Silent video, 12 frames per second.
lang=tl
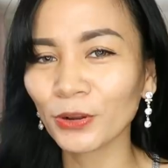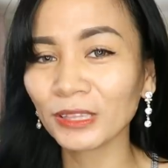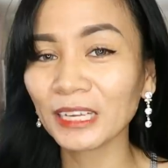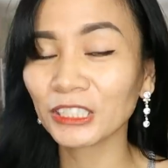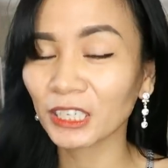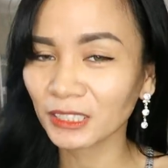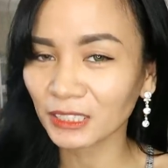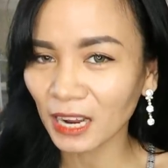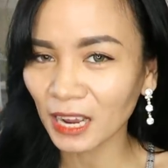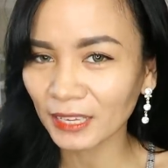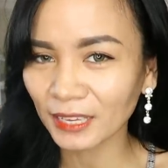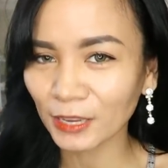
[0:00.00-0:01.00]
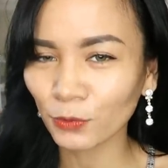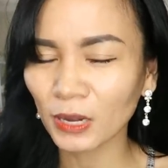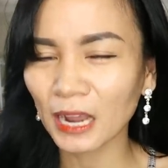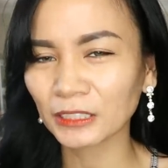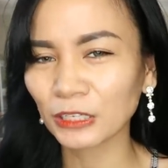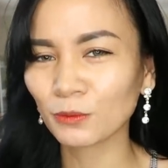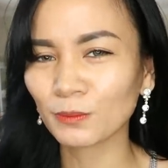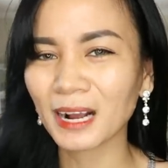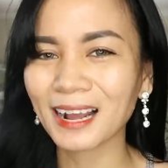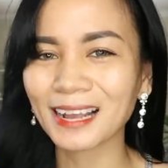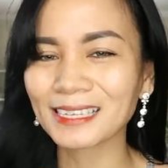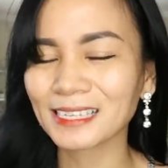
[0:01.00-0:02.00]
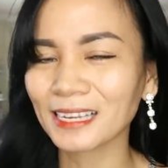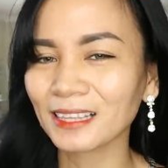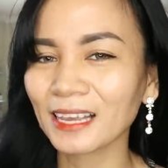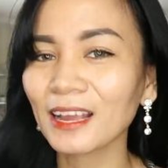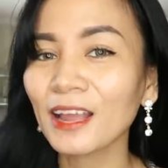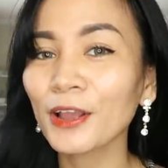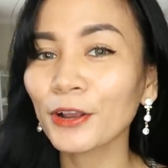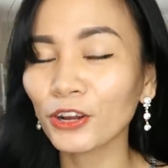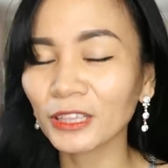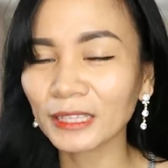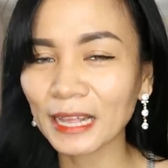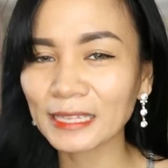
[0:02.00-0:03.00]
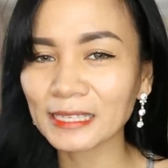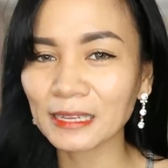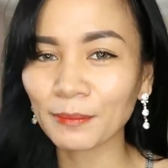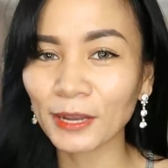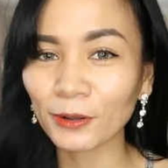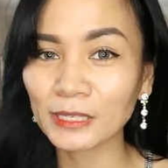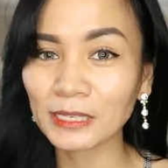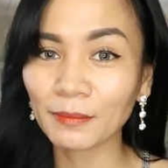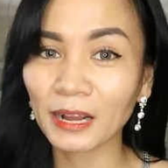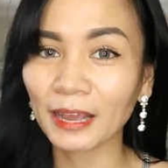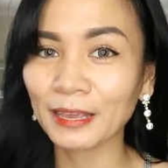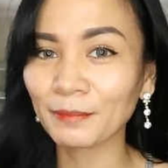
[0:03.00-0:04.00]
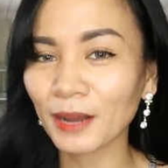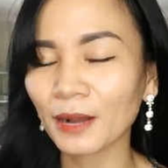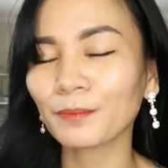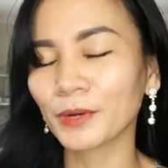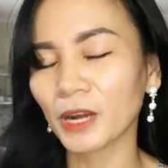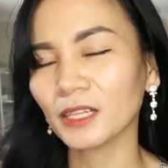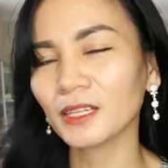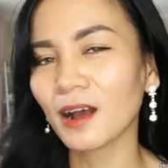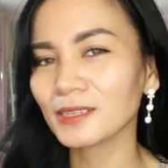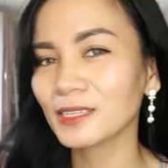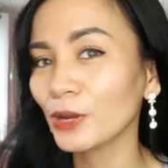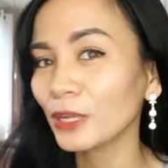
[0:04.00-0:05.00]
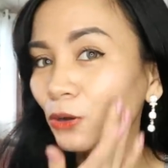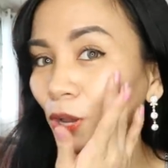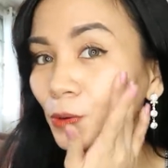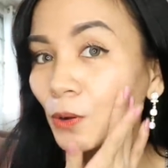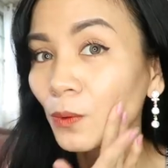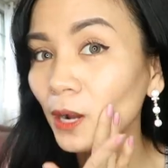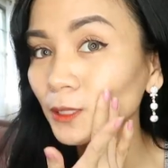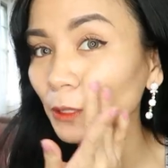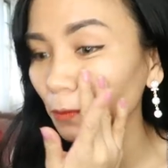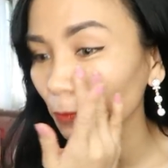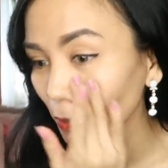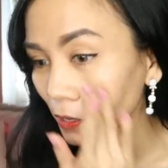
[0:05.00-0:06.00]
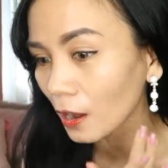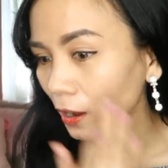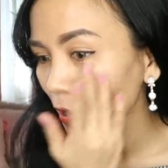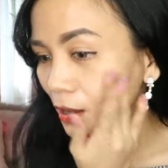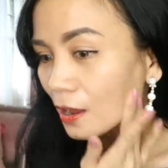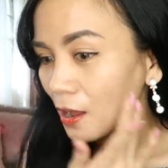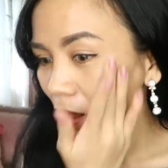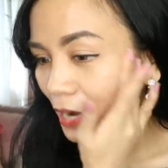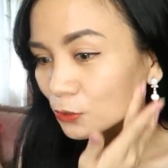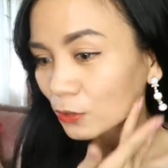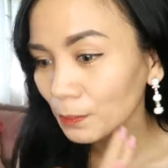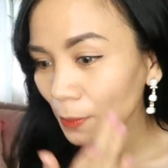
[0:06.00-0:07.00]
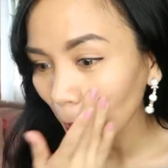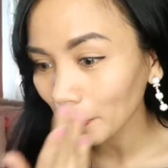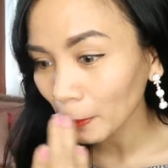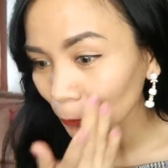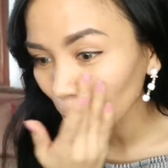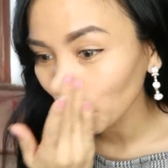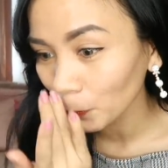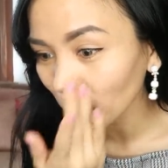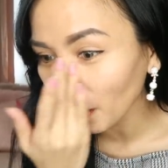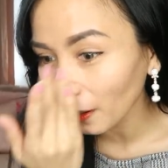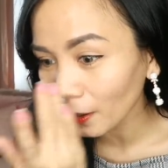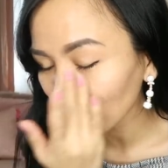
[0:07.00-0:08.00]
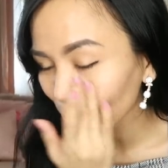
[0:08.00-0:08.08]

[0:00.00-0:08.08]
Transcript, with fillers: so hindi siya drying, wala siya yung mga acidic contents na meron sa mga ibang products. So ito, iwa-wash off ko lang. Actually, parang natuyo na nga